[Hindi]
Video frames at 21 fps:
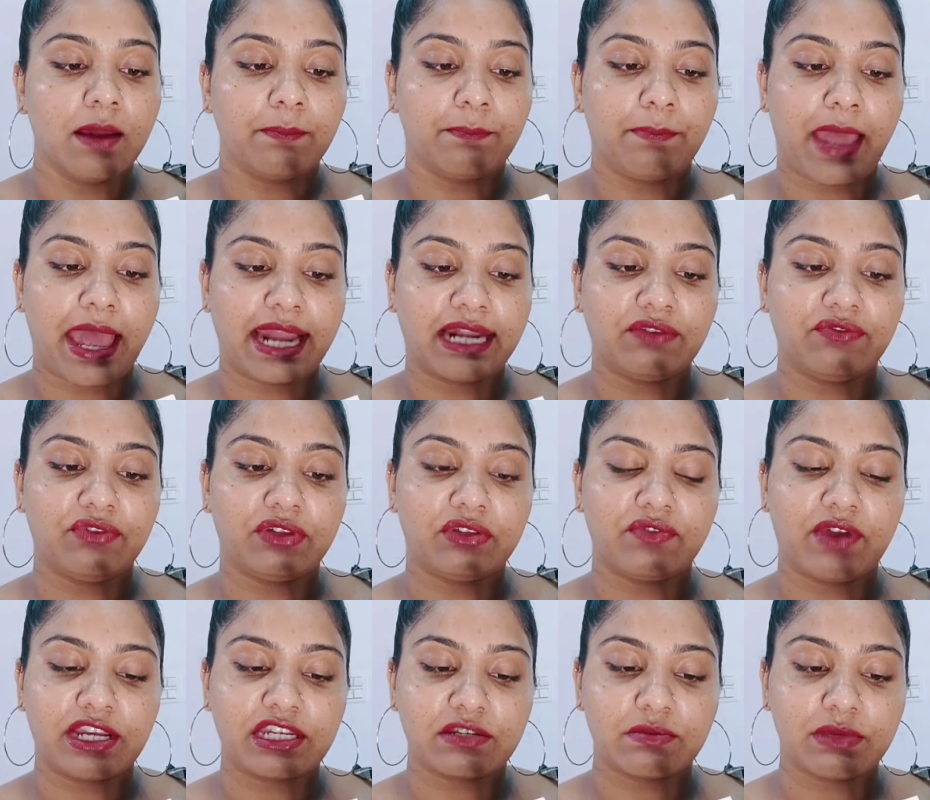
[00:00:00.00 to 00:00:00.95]
पैक्ड विद
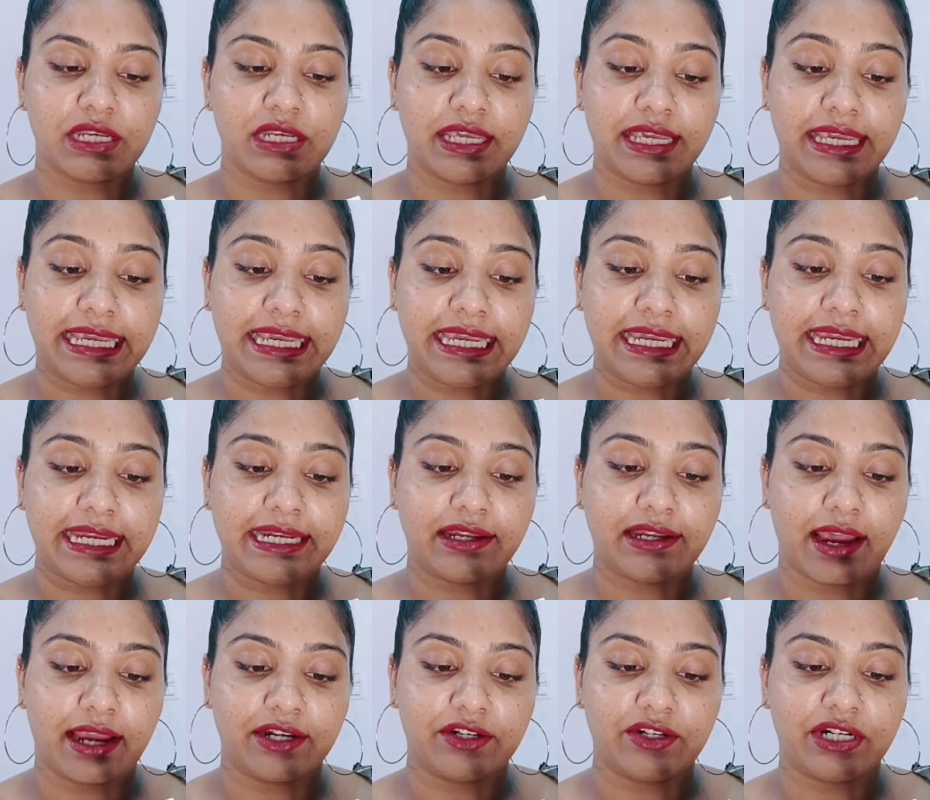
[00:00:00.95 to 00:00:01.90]
वाइटामिन ई
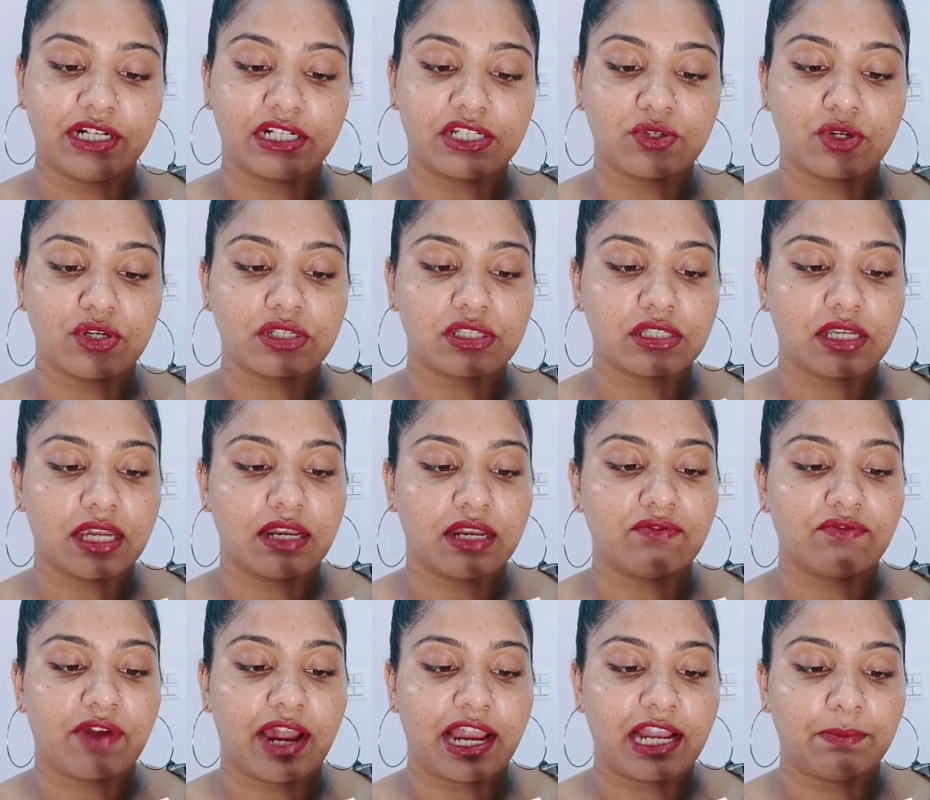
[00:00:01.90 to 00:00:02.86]
इट हाइड्रेट्स योर
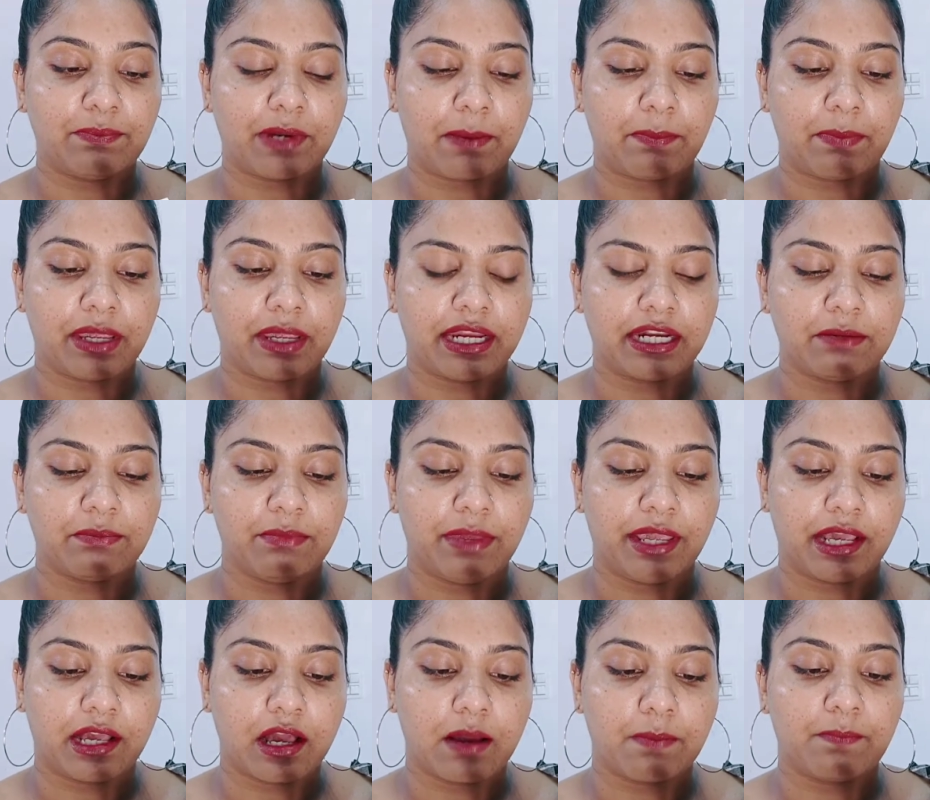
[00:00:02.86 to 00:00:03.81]
स्किन वाई प्रेपिंग इट
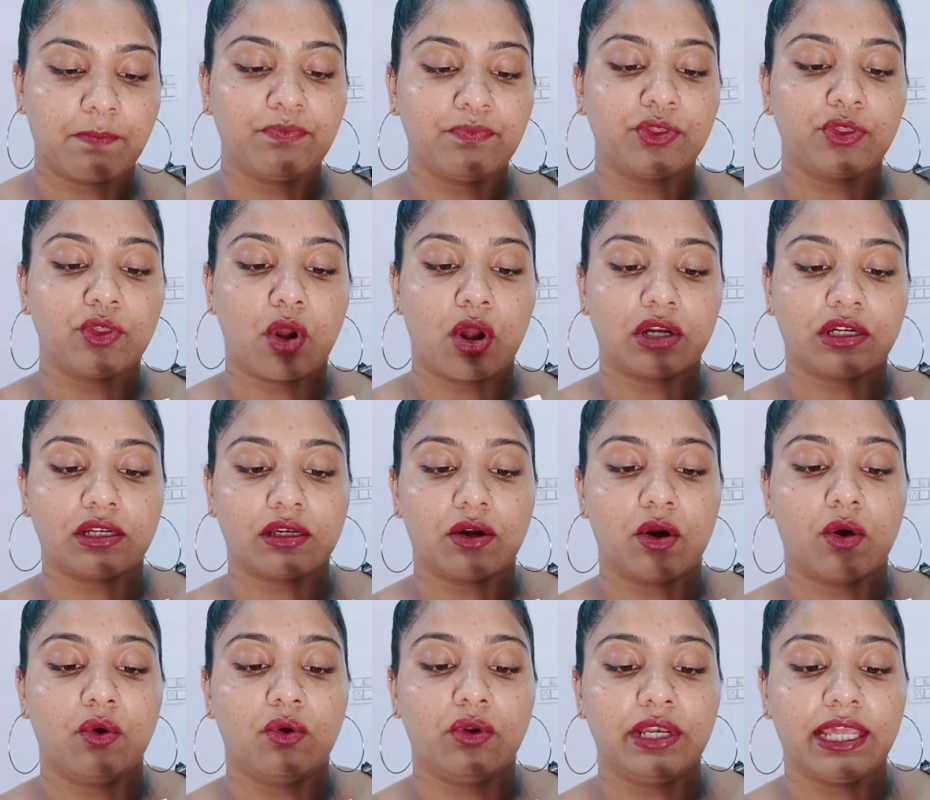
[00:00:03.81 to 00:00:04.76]
मेकअप नॉट
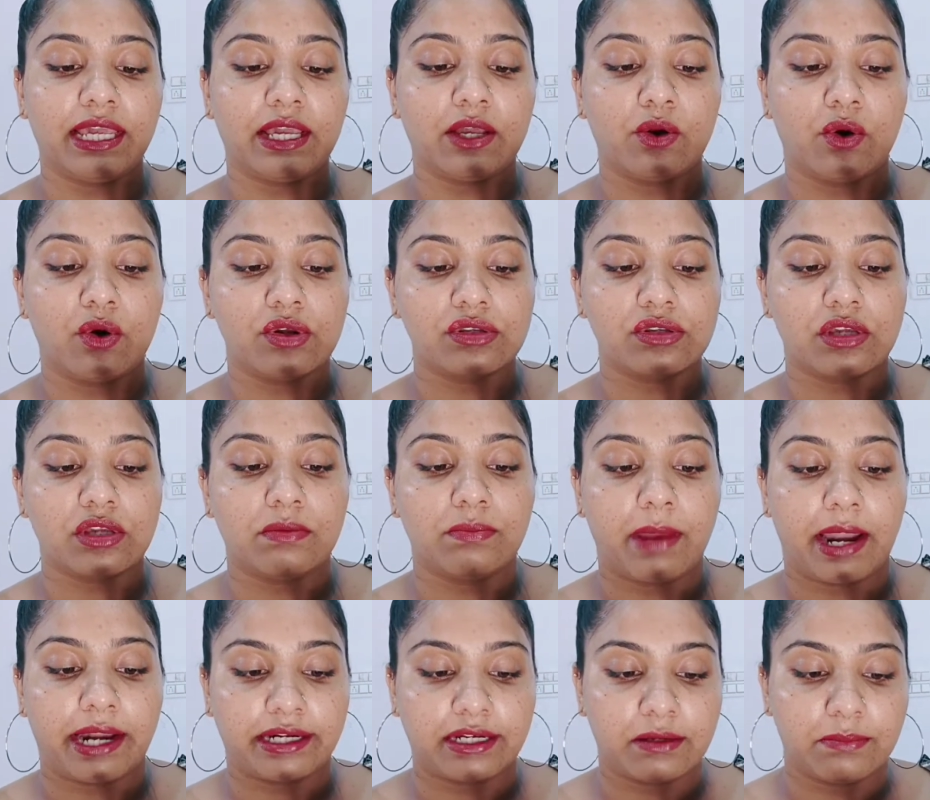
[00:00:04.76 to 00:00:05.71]
ओनली गोज ऑन
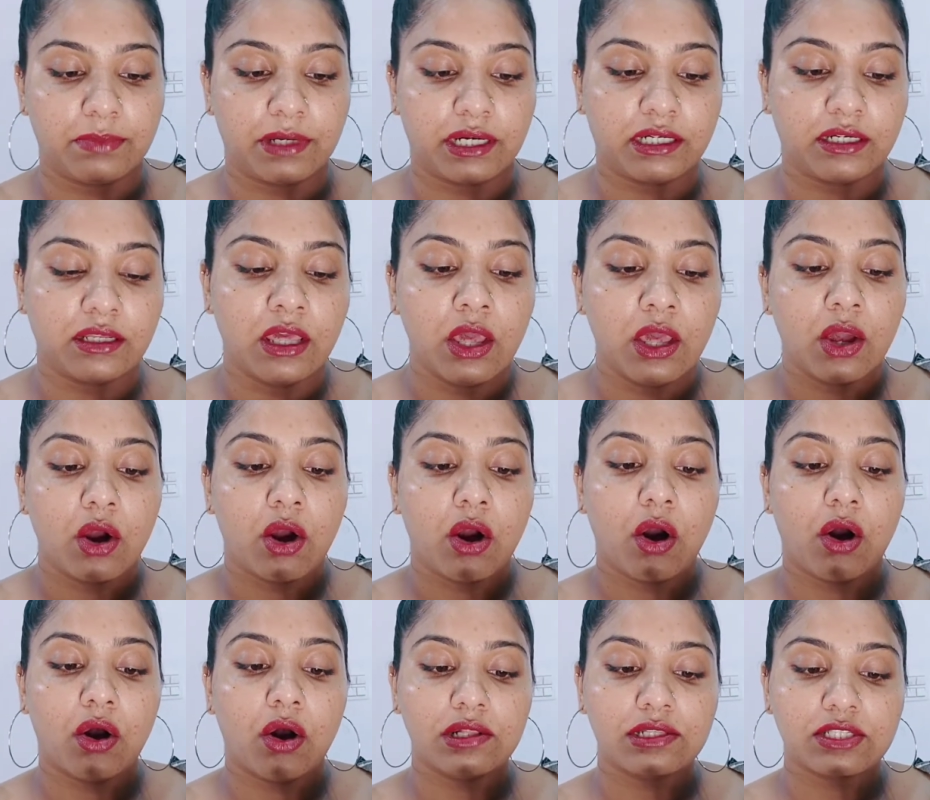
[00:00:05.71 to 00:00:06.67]
बैटर बट
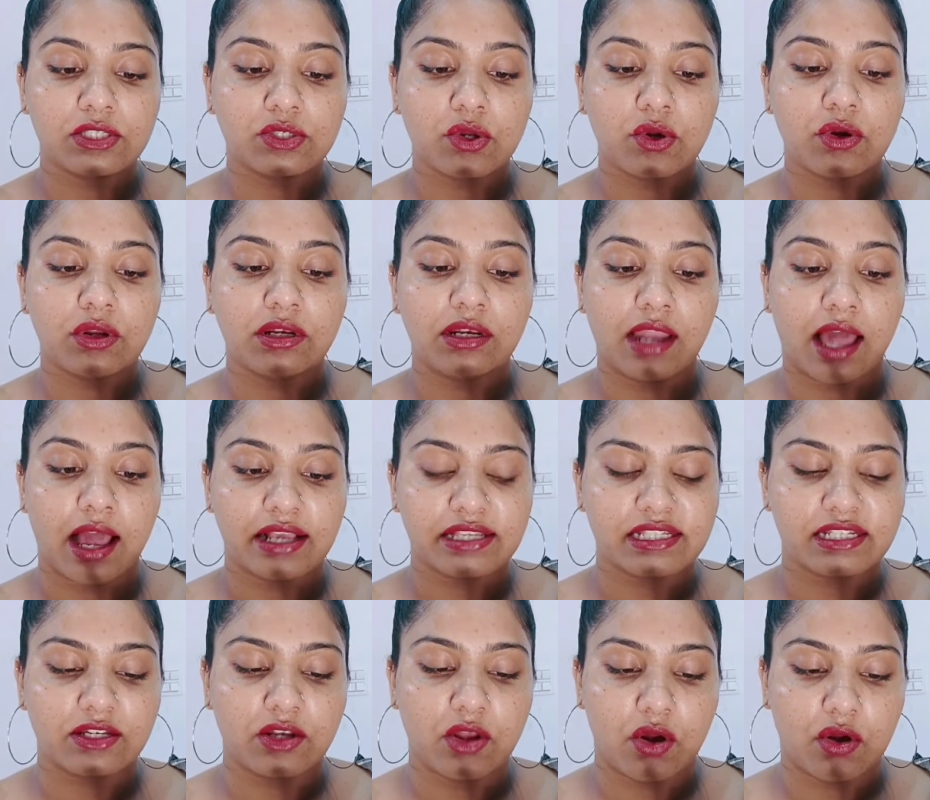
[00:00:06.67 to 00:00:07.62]
ऑल्सो
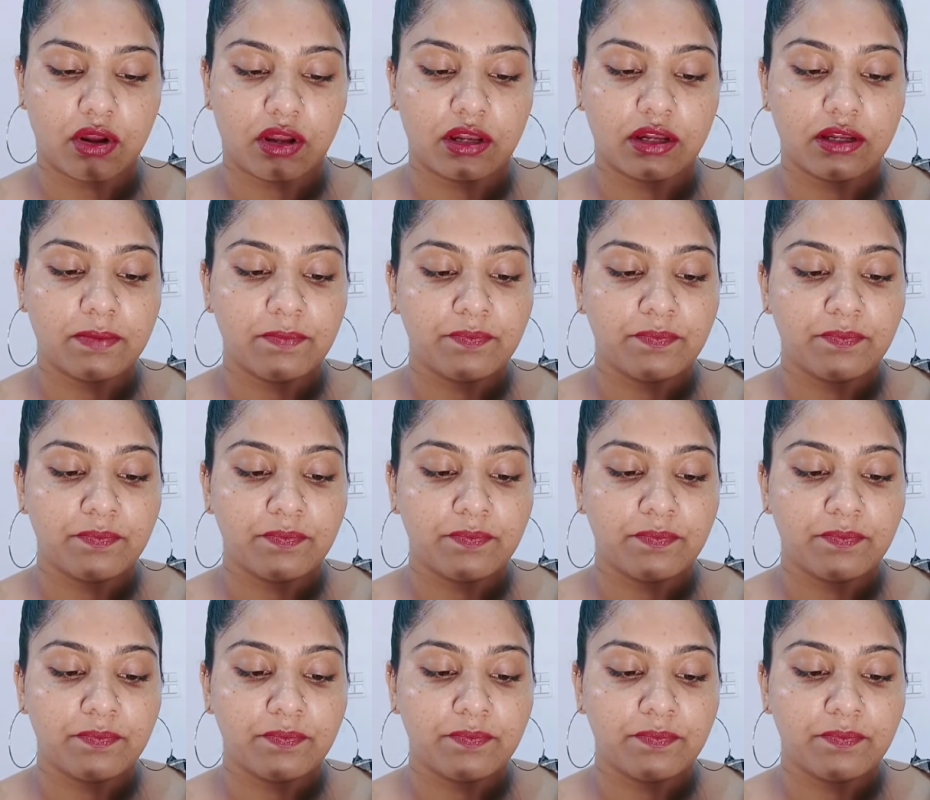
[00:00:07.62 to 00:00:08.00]
लास्ट लॉन्गर